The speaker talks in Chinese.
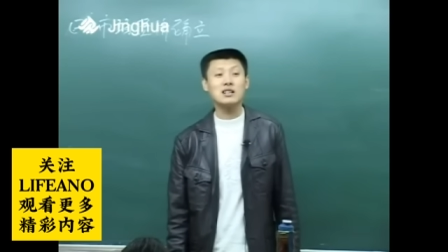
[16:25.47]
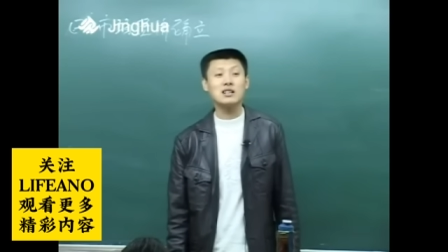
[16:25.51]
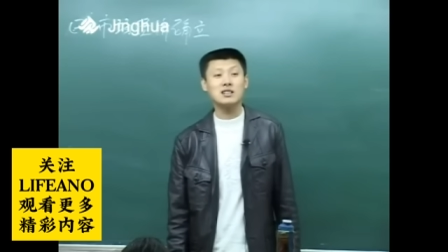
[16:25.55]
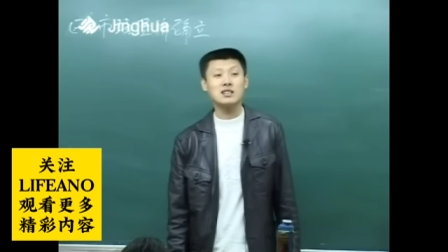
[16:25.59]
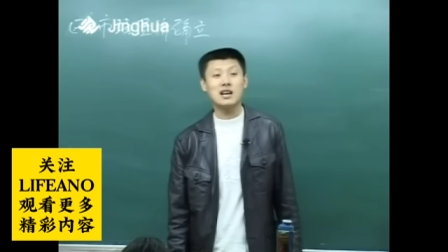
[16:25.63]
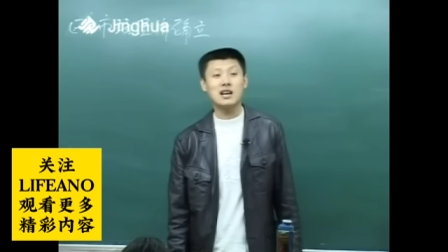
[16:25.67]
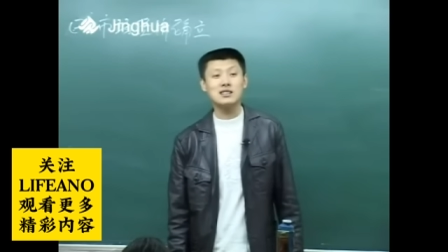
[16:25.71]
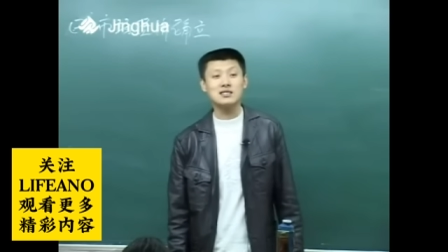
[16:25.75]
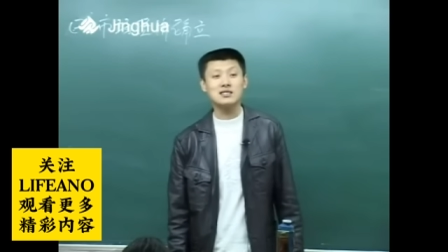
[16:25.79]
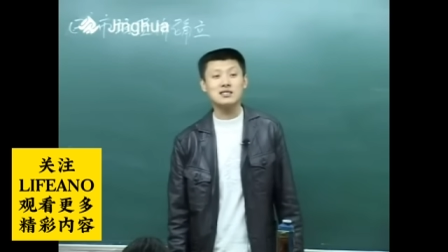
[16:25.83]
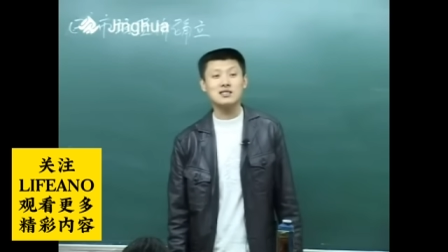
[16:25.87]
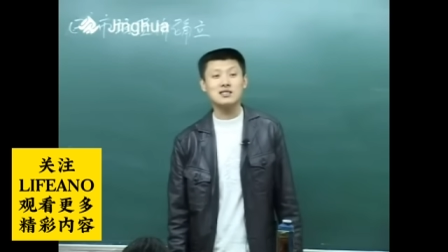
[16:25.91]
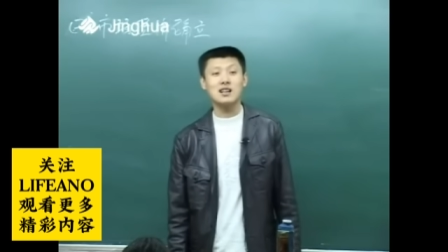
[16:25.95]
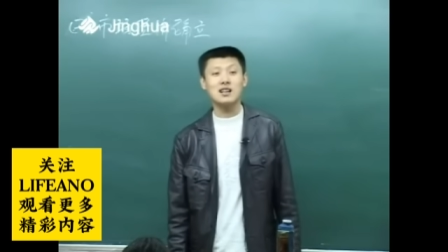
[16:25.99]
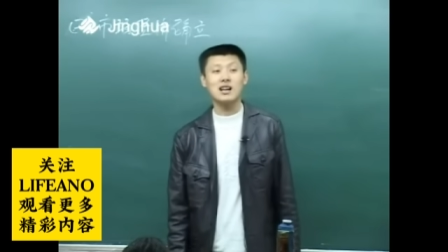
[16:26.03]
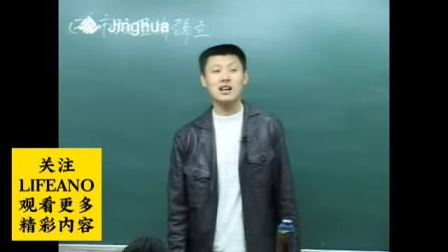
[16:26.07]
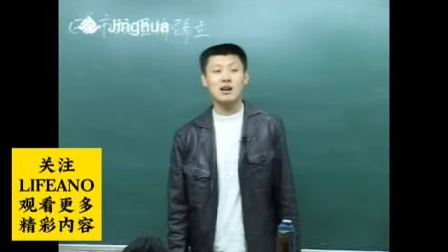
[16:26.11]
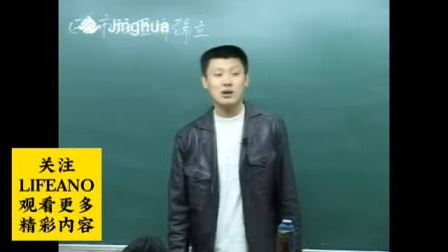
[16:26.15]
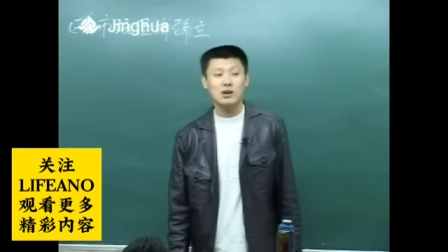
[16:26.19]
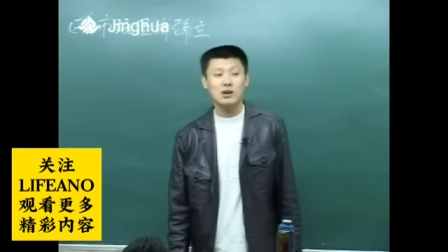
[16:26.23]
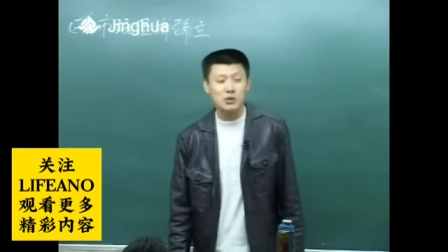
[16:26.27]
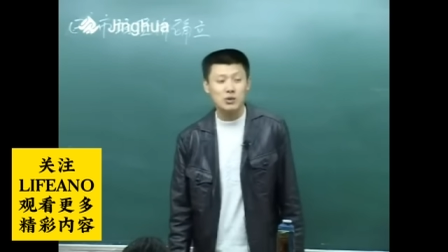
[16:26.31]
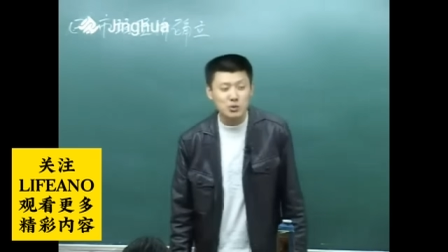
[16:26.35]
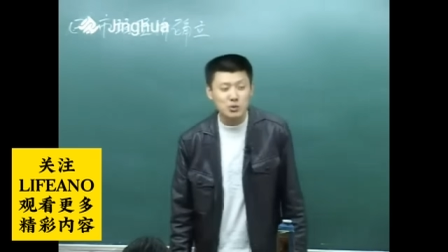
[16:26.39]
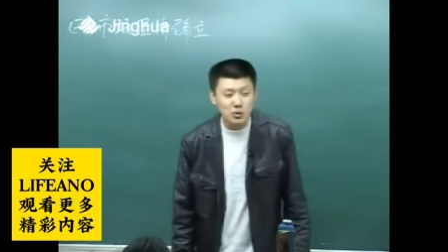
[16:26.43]
谁家死人了，
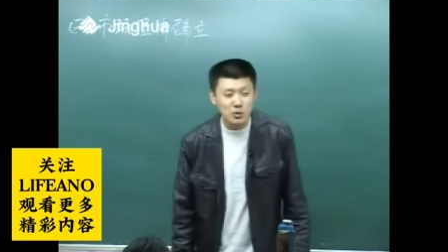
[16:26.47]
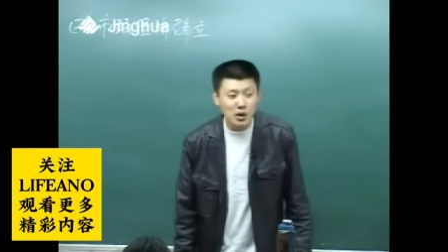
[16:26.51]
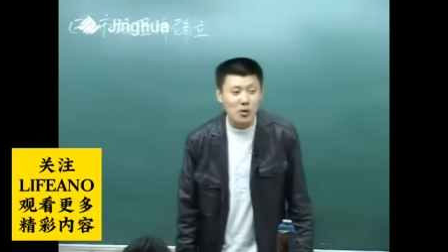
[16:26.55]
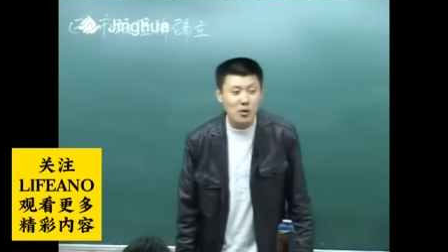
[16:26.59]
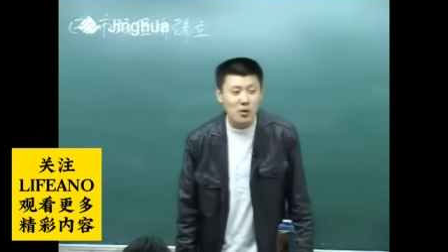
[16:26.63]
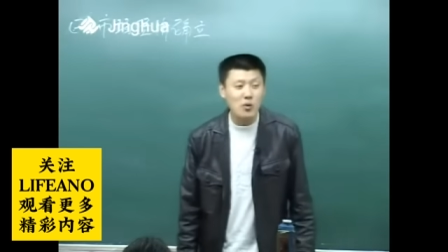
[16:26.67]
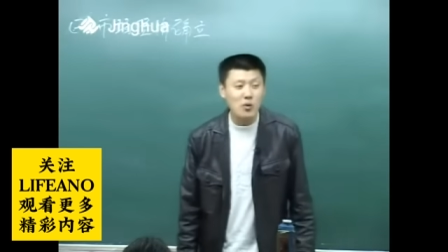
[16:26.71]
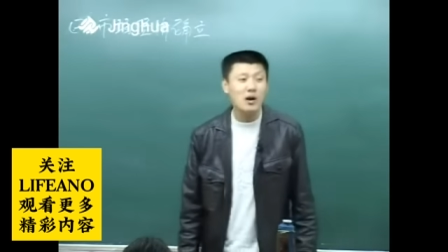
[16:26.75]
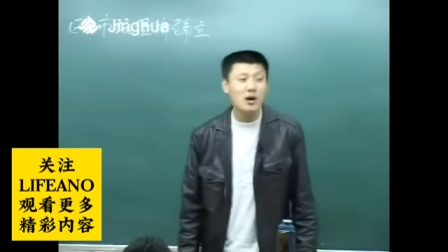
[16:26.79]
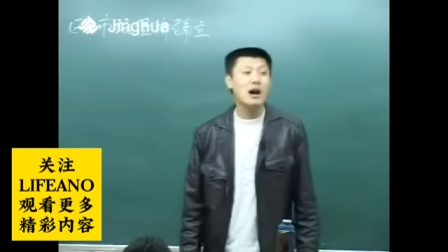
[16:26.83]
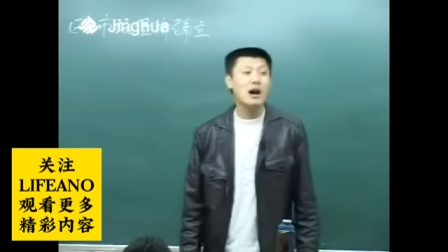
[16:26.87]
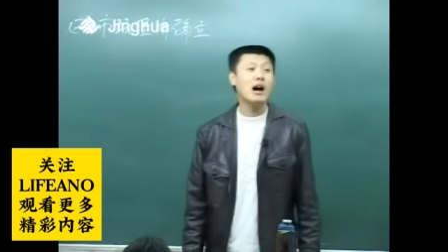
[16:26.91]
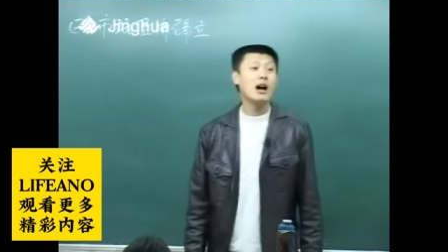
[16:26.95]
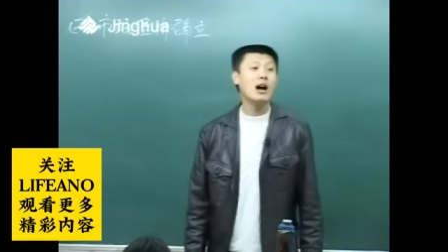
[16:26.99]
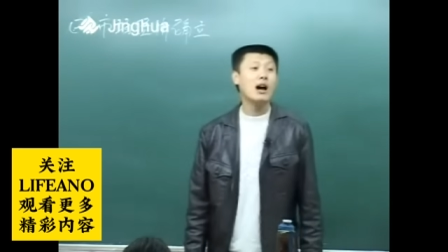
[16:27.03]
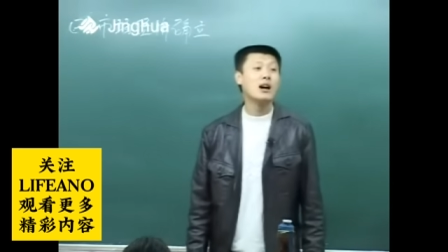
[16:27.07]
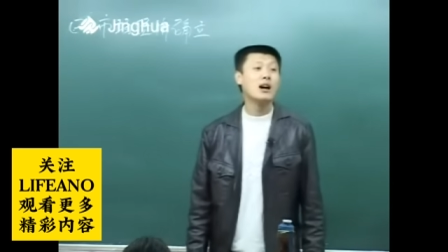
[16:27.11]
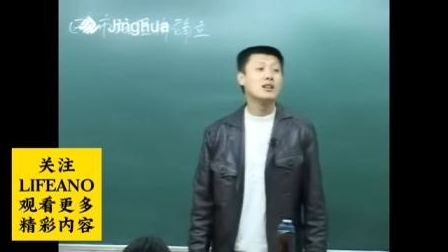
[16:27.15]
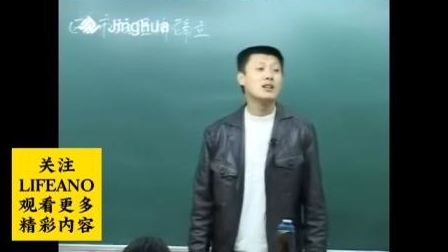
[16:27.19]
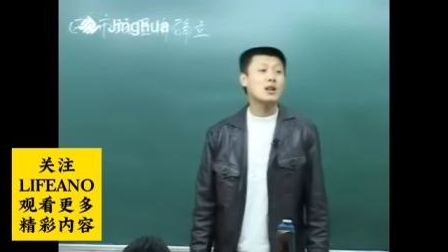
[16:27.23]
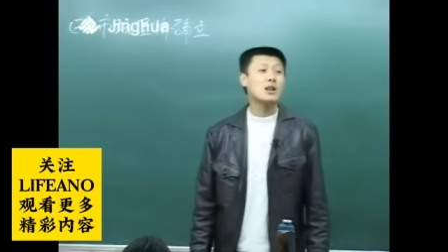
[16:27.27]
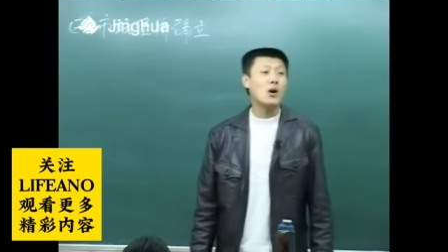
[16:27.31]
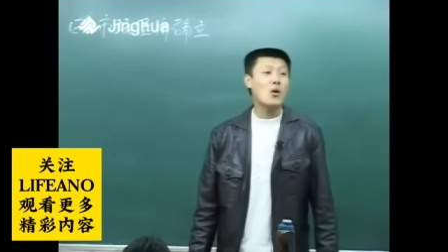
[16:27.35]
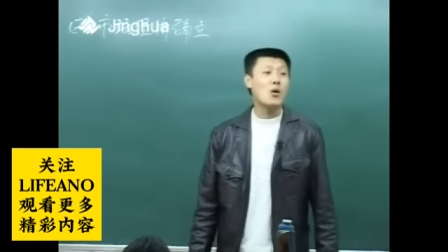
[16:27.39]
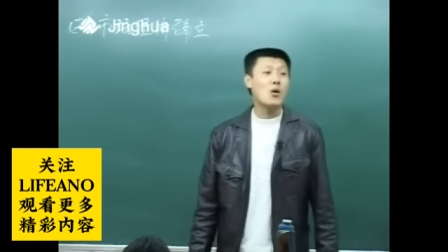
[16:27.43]
我去鞠个躬啊？
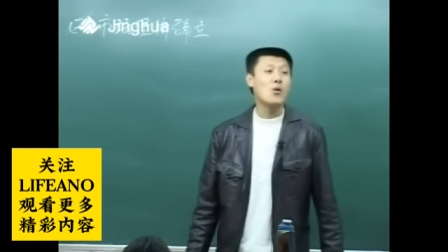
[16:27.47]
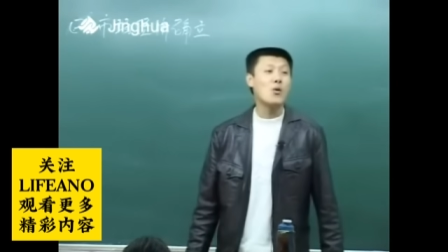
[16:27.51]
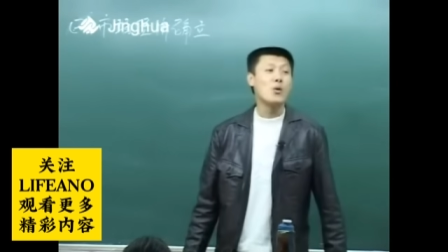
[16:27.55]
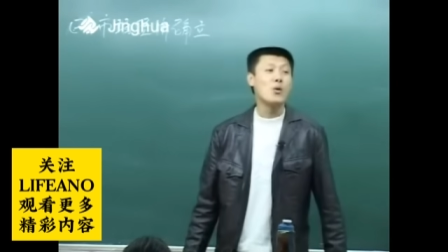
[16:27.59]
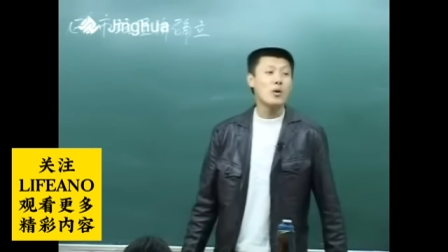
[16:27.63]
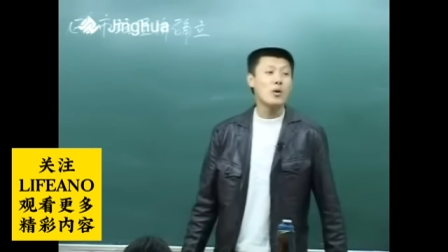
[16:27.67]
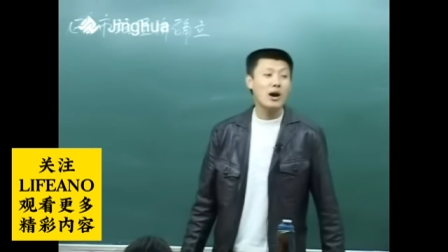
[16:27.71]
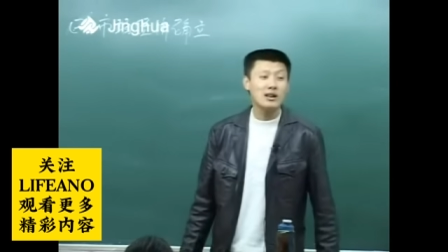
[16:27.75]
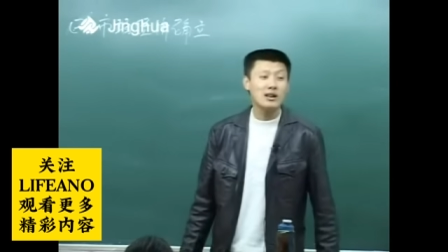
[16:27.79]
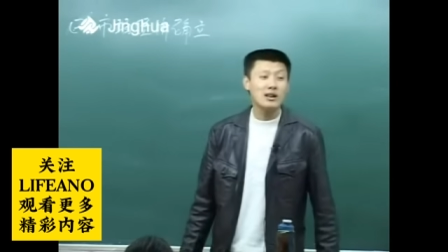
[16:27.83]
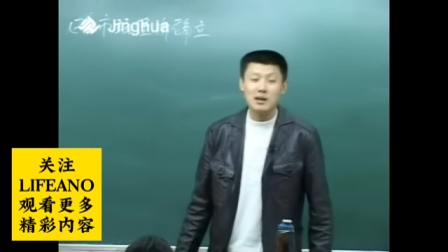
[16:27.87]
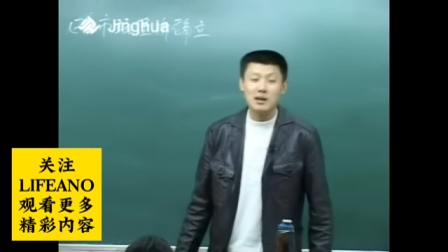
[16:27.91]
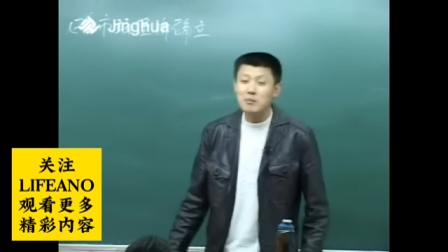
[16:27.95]
到红五月